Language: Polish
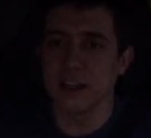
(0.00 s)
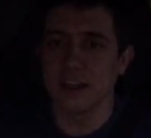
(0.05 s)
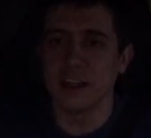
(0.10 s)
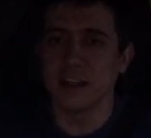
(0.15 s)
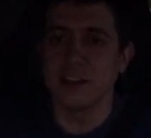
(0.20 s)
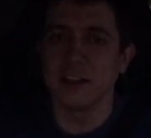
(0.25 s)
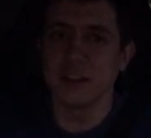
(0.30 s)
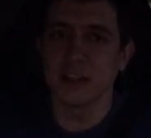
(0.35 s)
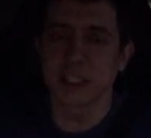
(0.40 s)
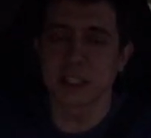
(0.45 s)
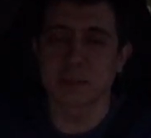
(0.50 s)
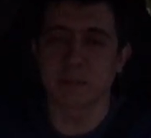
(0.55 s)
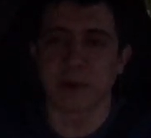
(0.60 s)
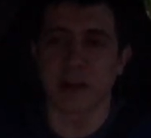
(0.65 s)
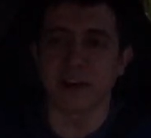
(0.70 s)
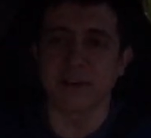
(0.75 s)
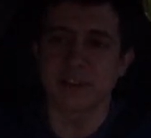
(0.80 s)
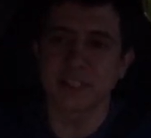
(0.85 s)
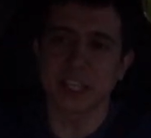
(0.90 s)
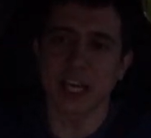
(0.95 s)
i
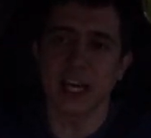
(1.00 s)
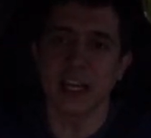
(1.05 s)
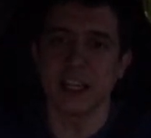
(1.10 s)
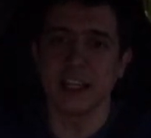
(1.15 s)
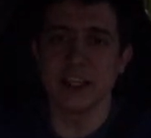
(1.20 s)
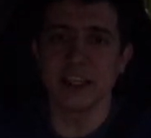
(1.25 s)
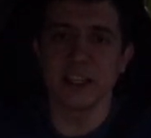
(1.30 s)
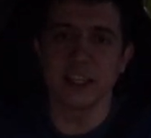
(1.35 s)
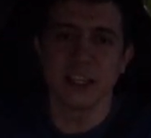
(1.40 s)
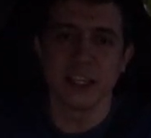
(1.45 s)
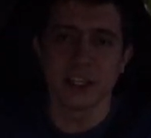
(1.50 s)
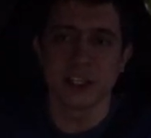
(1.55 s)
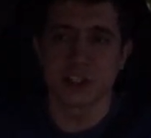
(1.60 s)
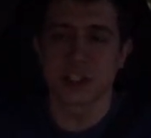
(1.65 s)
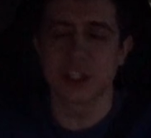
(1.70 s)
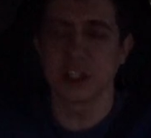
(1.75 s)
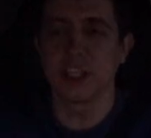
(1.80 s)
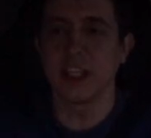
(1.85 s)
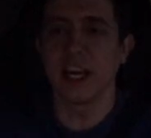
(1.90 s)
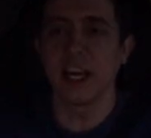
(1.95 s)
sprawdzali,
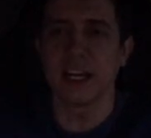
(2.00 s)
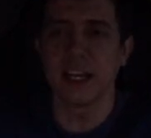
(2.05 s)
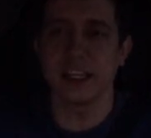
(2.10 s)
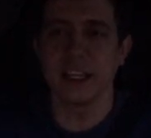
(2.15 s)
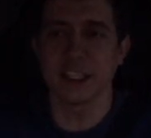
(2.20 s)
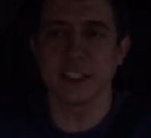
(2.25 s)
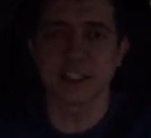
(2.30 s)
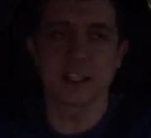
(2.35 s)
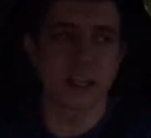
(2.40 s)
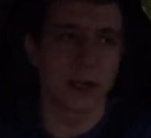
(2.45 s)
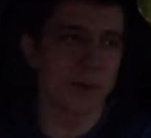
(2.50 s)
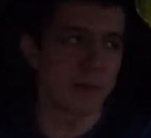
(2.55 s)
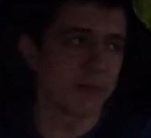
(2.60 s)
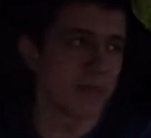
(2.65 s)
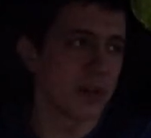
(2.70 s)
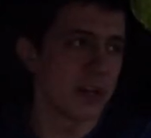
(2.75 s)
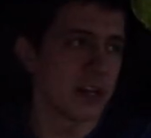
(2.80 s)
czy ja jestem